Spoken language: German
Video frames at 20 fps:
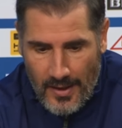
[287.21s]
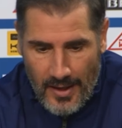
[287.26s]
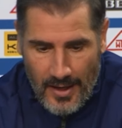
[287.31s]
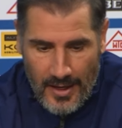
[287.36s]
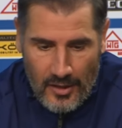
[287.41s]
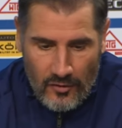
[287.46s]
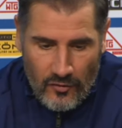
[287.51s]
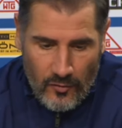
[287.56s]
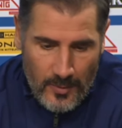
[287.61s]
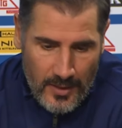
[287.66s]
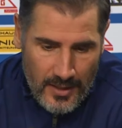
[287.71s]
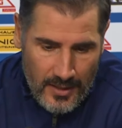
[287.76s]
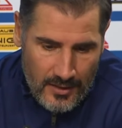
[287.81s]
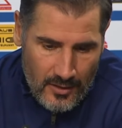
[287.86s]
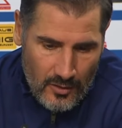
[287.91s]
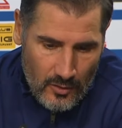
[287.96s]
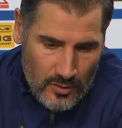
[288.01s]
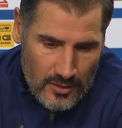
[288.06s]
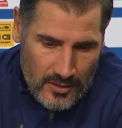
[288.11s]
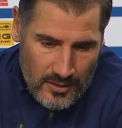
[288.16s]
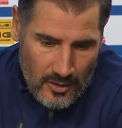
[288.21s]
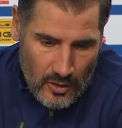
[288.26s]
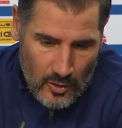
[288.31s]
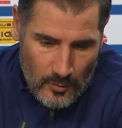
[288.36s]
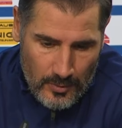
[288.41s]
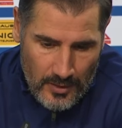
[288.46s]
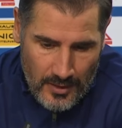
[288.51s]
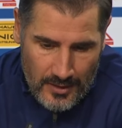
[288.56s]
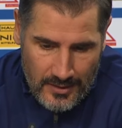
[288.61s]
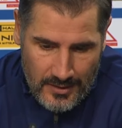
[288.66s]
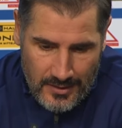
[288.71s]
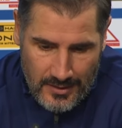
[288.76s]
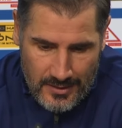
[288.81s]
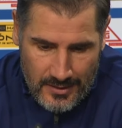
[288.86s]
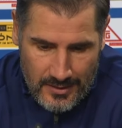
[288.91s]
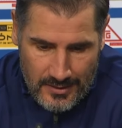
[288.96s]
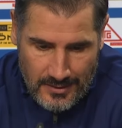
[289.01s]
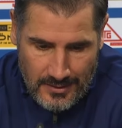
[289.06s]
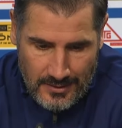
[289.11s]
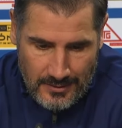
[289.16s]
Elfmeter und ich glaube, dann ist
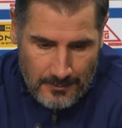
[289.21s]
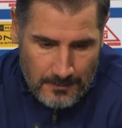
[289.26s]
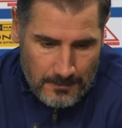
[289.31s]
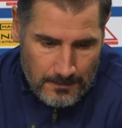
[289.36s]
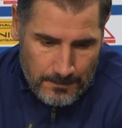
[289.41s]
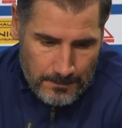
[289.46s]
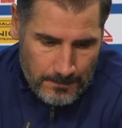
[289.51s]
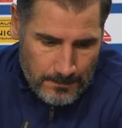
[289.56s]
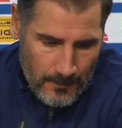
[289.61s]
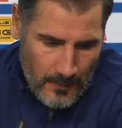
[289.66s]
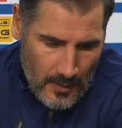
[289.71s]
es ein,